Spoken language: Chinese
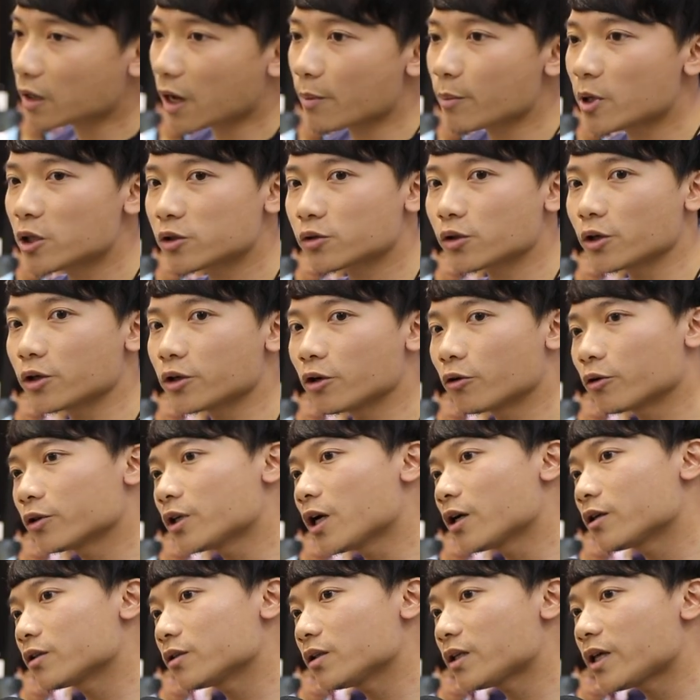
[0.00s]
dimension 有
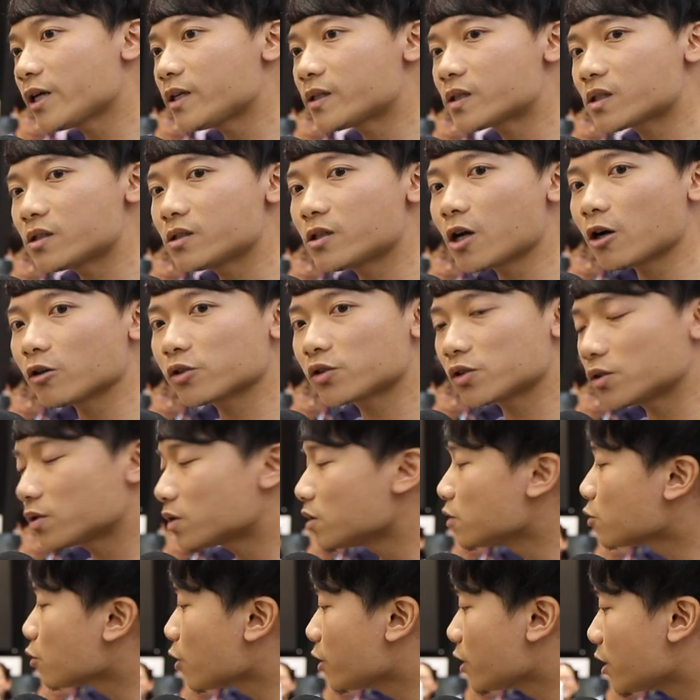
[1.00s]
让类似到十
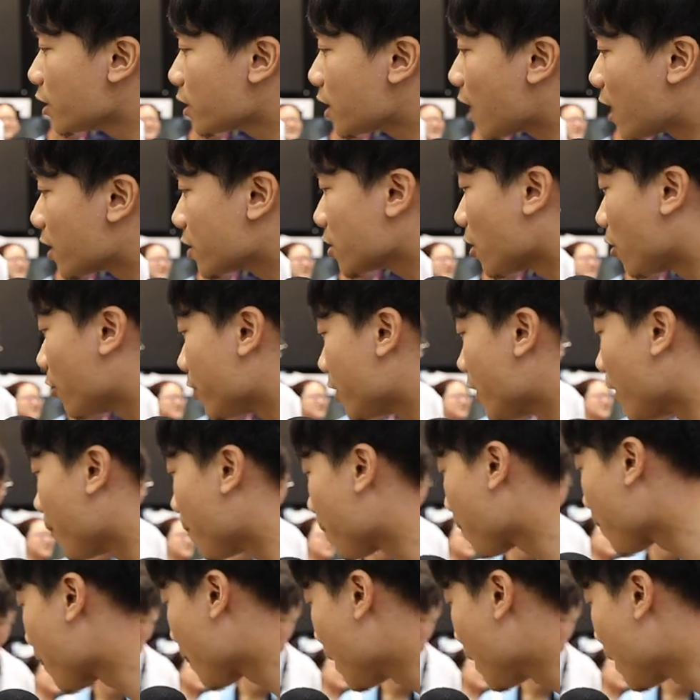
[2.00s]
四寸的大小一样。